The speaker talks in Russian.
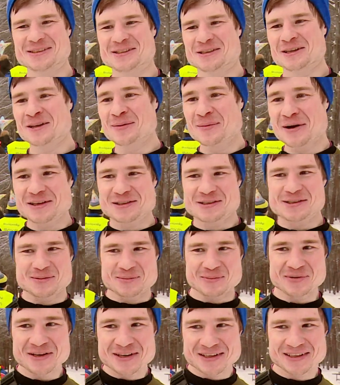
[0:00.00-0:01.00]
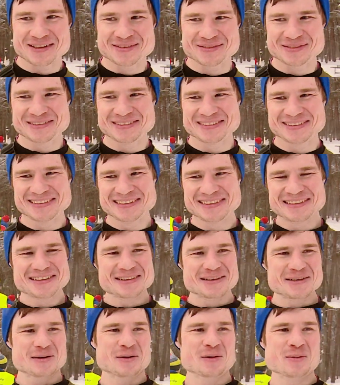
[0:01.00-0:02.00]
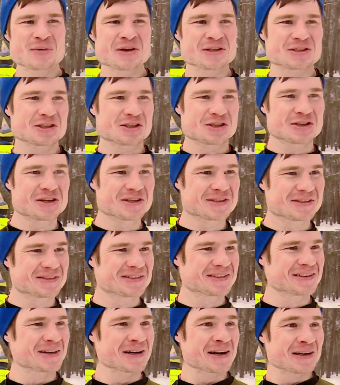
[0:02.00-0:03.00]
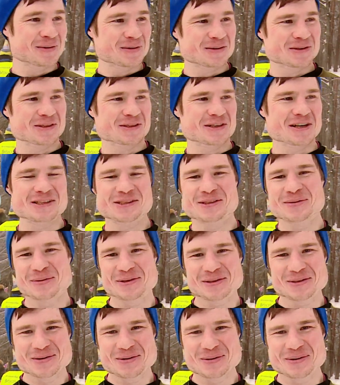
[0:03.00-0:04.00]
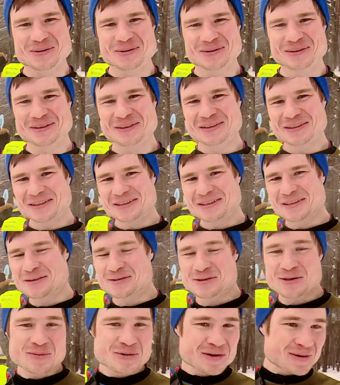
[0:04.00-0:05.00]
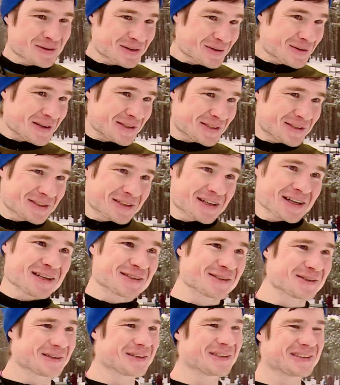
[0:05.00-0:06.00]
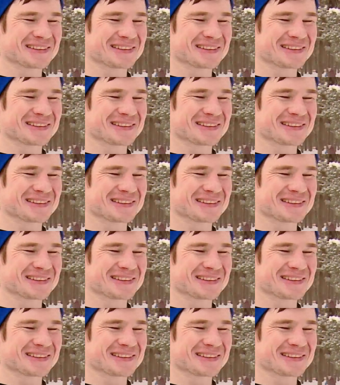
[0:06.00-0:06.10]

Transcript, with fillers: Занимайтесь бегом, любите жизнь, радуйтесь каждому дню, и все будет у вас хорошо.